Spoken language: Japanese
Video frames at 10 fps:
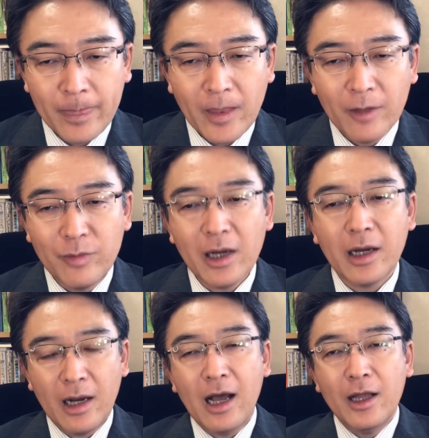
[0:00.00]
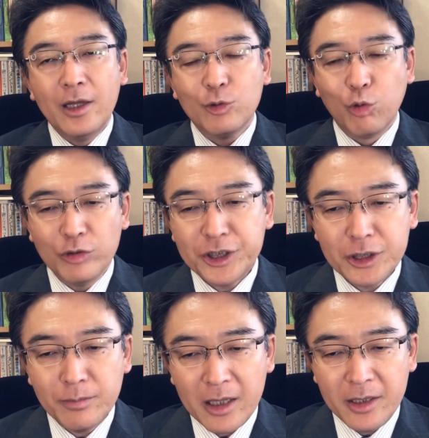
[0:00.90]
だから取
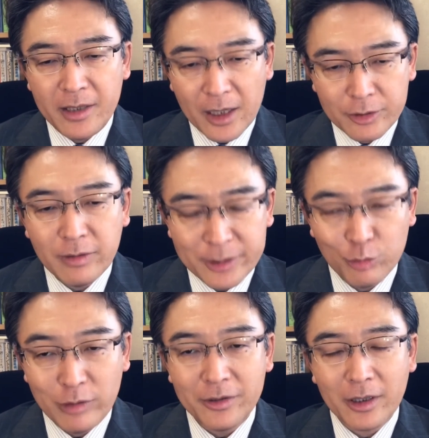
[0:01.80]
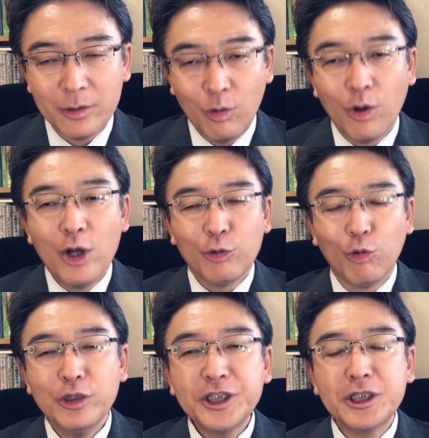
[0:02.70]
締役はそうなんだけど
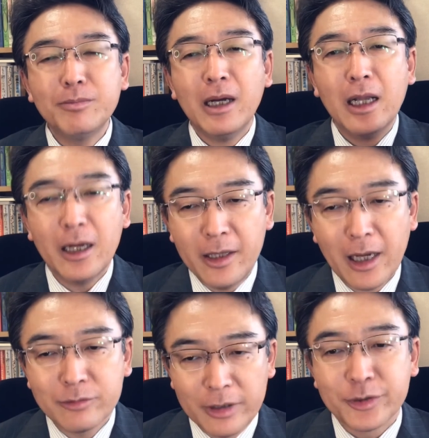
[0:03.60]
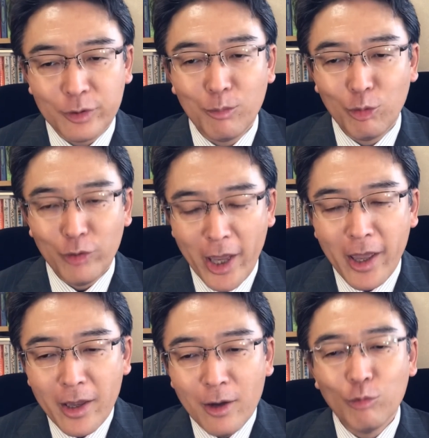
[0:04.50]
取締られ役ですよ。もうね
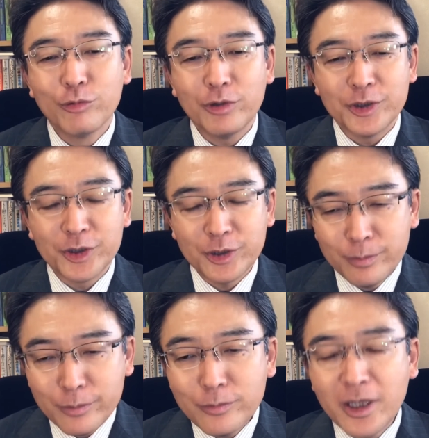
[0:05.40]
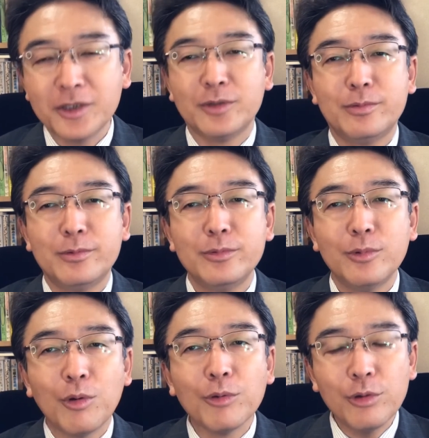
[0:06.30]
本当に自分で自分
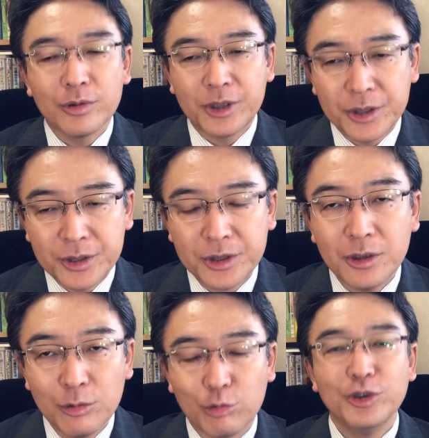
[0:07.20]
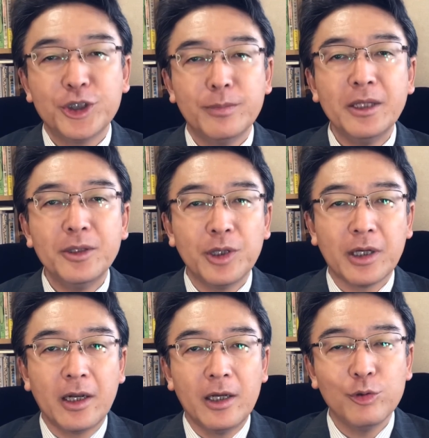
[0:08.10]
のことをきっちりと取り締まってい
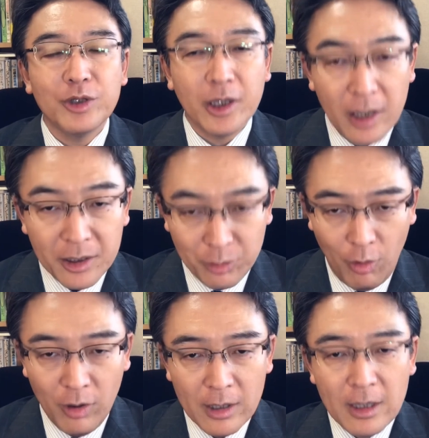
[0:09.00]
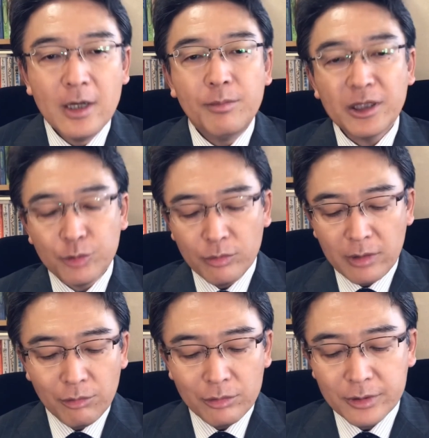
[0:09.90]
かないといけないと、そん
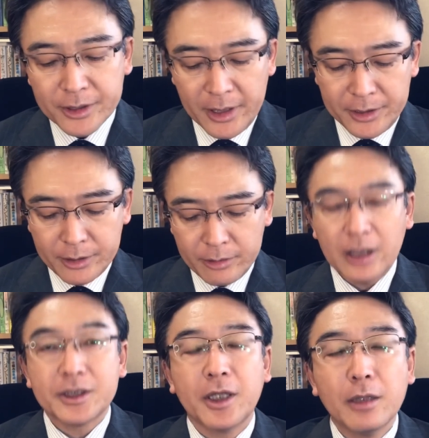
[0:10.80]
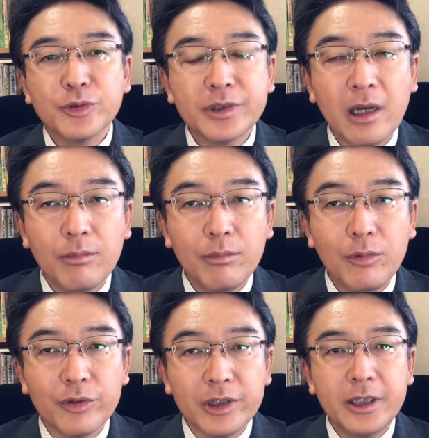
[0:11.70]
なことをですね市倉定さん
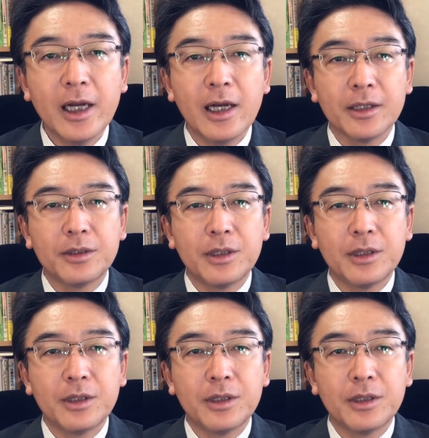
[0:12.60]
も言いたかった